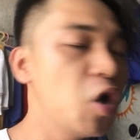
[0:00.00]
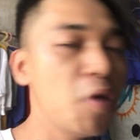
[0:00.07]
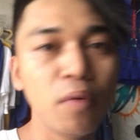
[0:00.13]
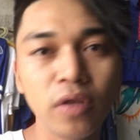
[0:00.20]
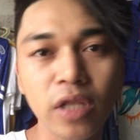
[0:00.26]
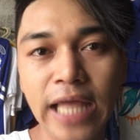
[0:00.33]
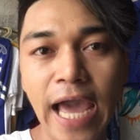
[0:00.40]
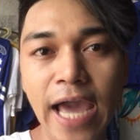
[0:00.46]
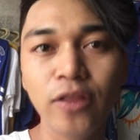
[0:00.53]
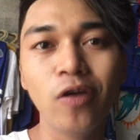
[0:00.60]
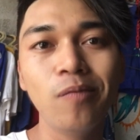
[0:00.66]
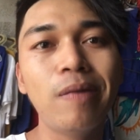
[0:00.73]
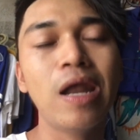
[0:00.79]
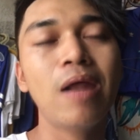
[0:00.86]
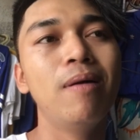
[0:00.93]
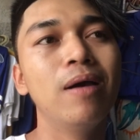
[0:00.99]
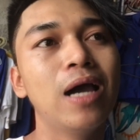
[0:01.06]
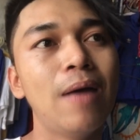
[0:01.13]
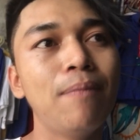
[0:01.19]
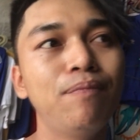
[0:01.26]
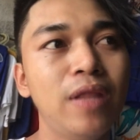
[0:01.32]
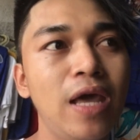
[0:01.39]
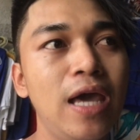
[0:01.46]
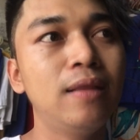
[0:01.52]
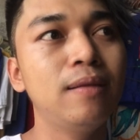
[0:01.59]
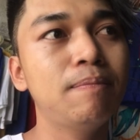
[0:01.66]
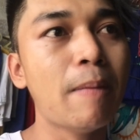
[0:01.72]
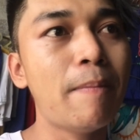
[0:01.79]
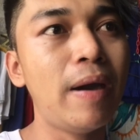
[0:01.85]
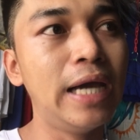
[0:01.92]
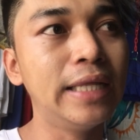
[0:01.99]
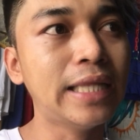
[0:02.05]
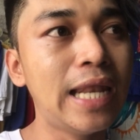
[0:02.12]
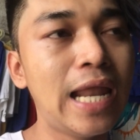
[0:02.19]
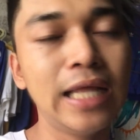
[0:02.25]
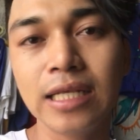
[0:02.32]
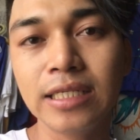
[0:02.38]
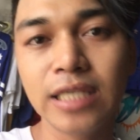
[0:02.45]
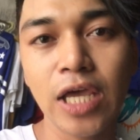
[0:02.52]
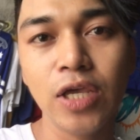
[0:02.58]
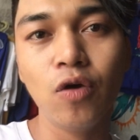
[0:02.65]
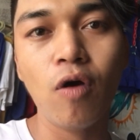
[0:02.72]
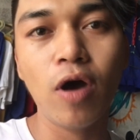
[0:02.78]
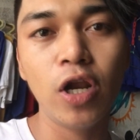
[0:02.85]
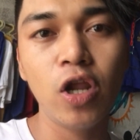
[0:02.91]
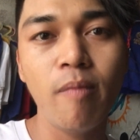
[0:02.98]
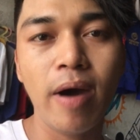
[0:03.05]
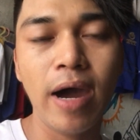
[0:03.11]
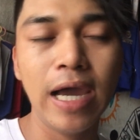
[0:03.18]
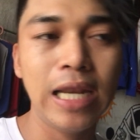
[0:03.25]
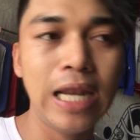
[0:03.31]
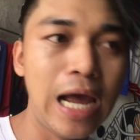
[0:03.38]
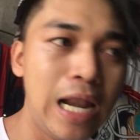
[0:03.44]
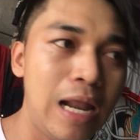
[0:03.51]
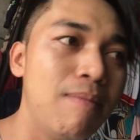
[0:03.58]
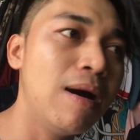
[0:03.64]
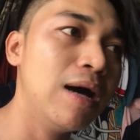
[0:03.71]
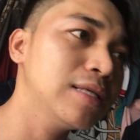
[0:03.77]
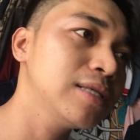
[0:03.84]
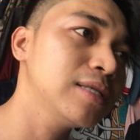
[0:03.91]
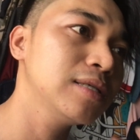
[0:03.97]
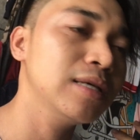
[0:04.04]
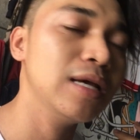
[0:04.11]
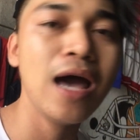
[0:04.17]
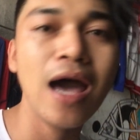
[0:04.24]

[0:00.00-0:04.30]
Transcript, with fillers: So punta tayo doon para mag-update. Papakita natin sa inyo kung ano yung mga ilalabas.